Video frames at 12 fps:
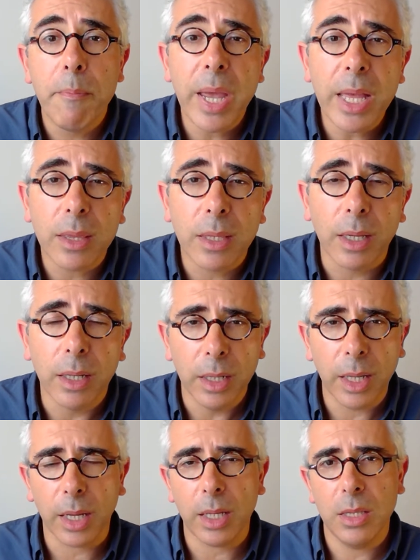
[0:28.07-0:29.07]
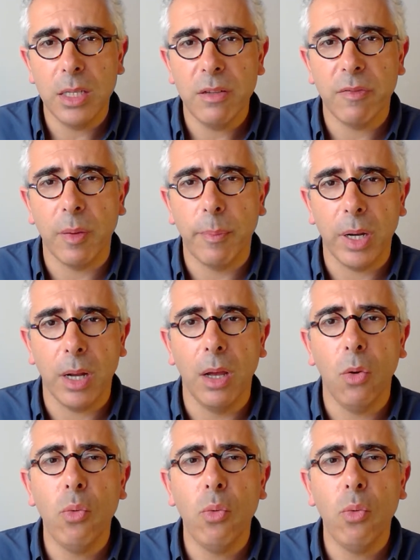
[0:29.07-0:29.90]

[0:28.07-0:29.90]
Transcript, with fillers: meta-narrativa para a